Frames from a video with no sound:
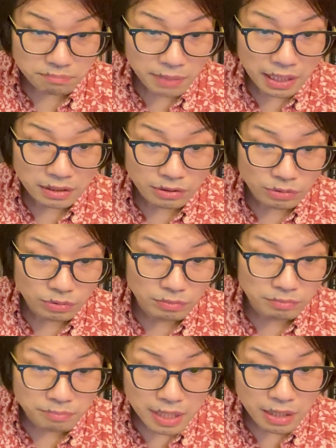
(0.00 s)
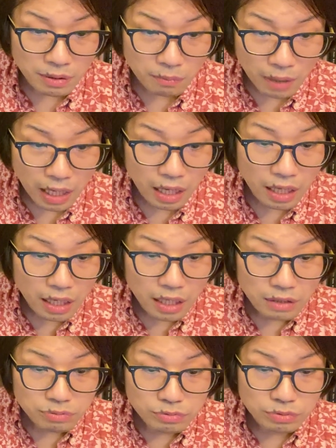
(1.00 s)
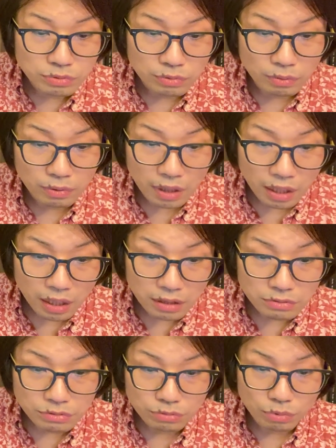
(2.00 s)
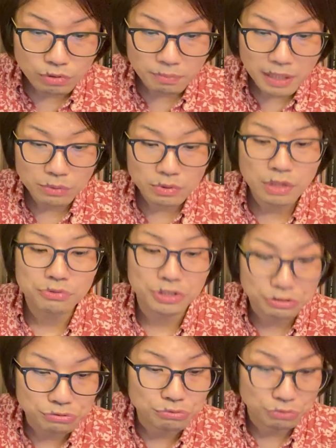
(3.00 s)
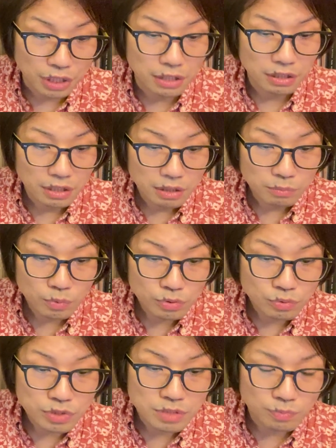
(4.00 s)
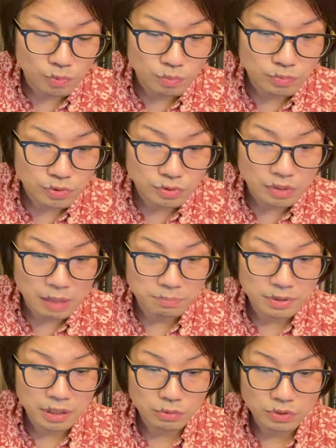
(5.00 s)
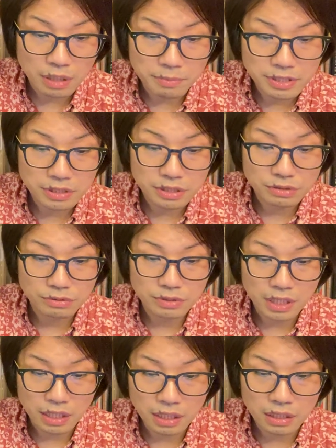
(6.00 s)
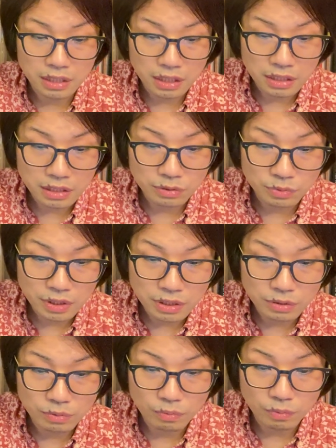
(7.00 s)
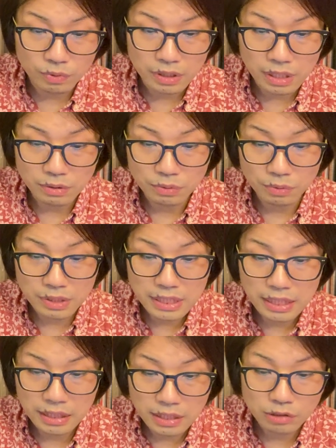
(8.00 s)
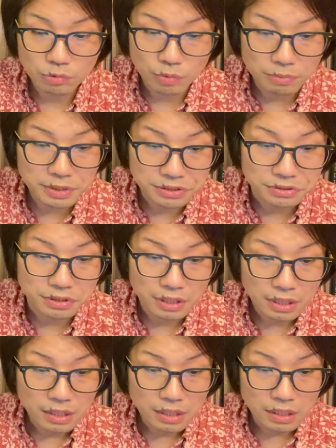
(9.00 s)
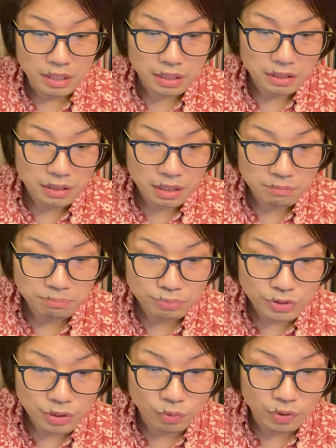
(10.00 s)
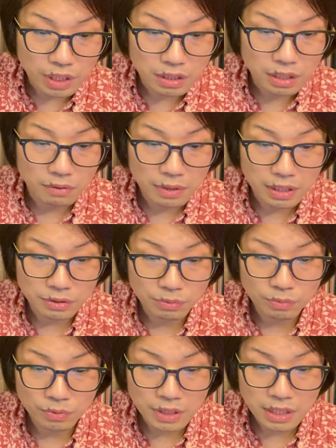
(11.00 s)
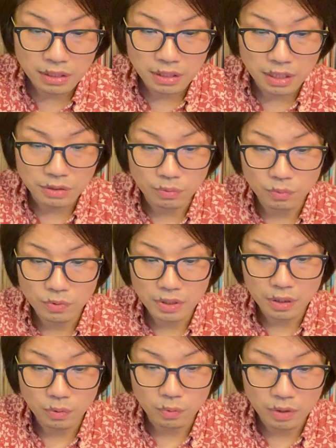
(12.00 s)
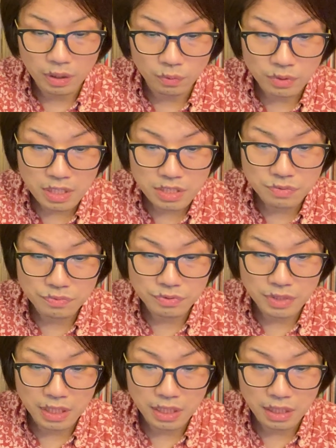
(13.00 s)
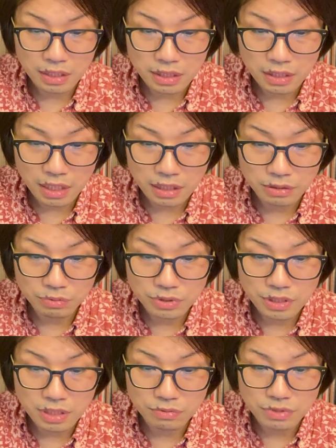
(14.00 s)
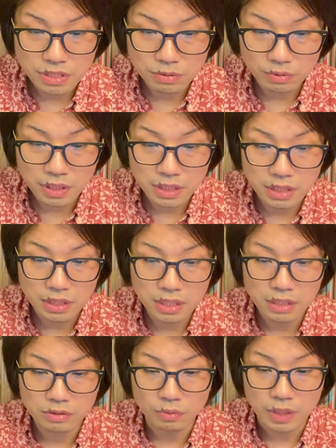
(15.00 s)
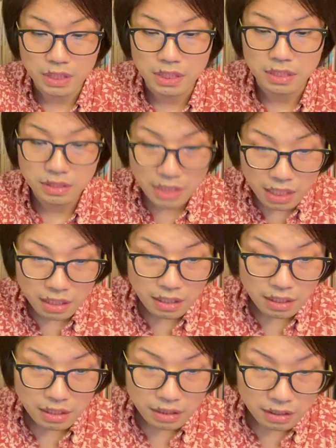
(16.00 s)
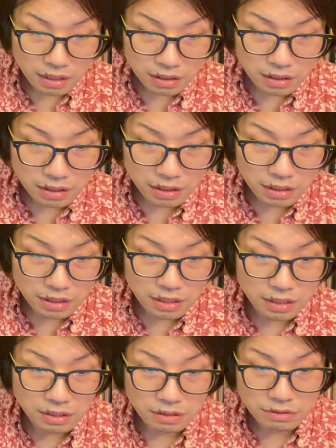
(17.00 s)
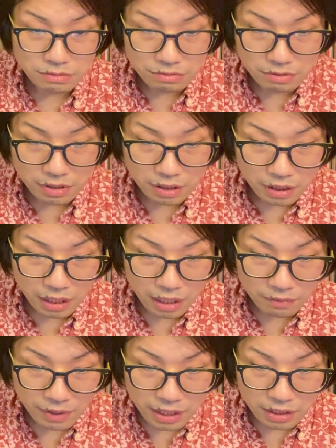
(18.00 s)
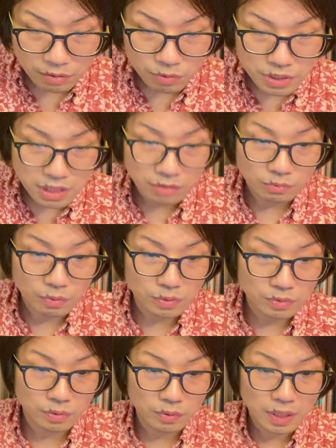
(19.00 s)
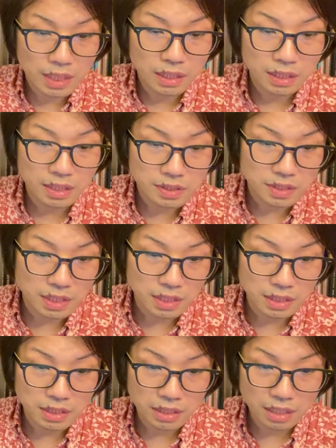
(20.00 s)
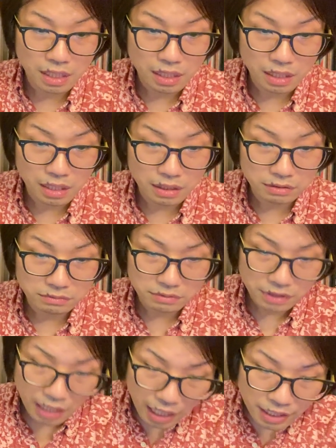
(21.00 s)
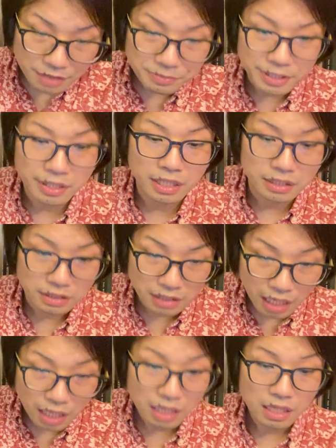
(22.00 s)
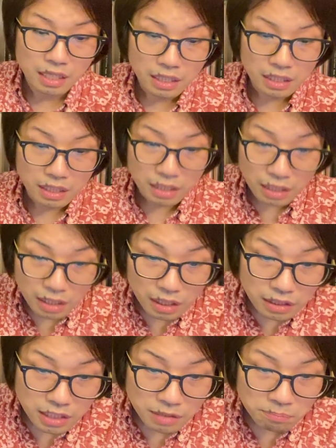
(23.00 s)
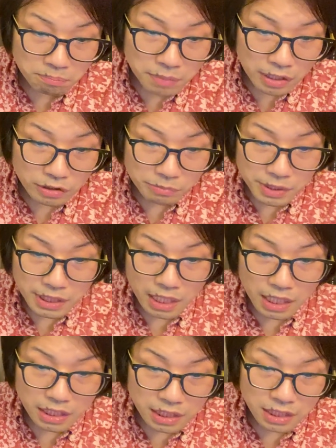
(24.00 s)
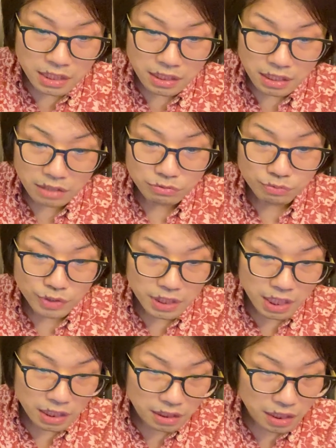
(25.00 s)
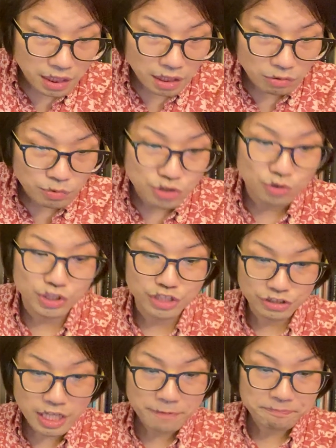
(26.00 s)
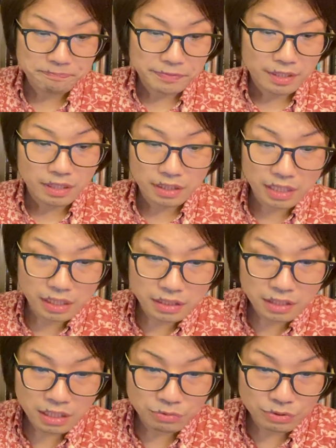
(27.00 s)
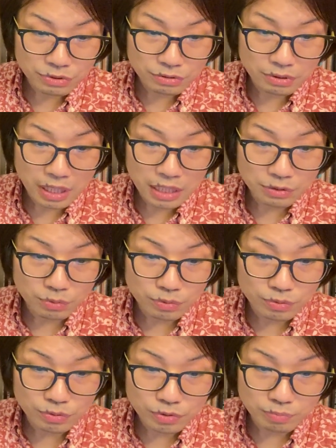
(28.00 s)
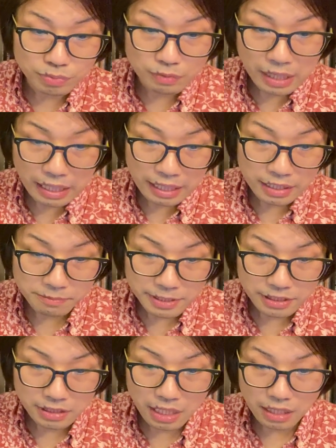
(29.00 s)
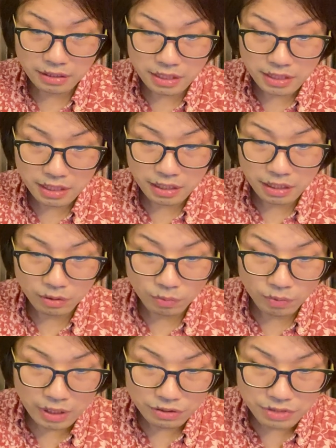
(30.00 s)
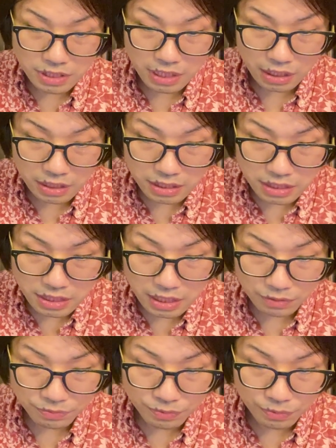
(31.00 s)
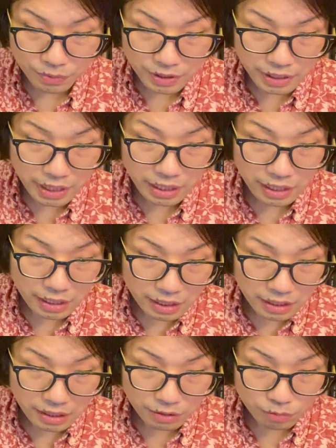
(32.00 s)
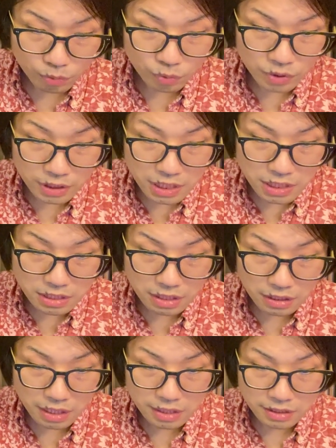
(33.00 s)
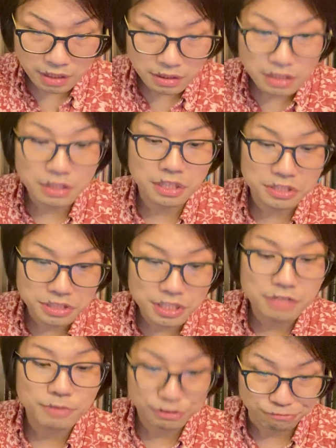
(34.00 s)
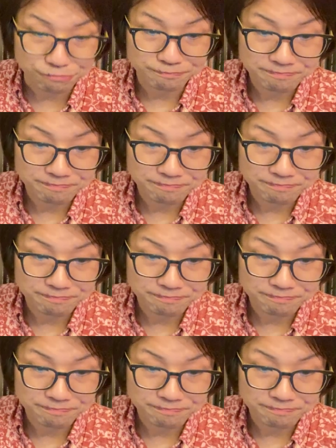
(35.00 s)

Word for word: 盤目は普通のガールズロックバンドになる気がするので、もう少しモームスアプガと差別化するなら楽器のできる子を入れるといいかなと思います。ラッタンプイコなんかは同年代の女の子が同じ服で楽器隊として後ろで弾いているのがいいですね。楽器ができる可愛い子ちゃんをその辺から連れてきた貝みたいなあ金箔みたいに弾いてる振りなんて面白いですね。楽器隊のいるアイドルグループはありますが、なぜか顔を隠したり違う服を着て、えー、黒子に徹していて残念に感じています。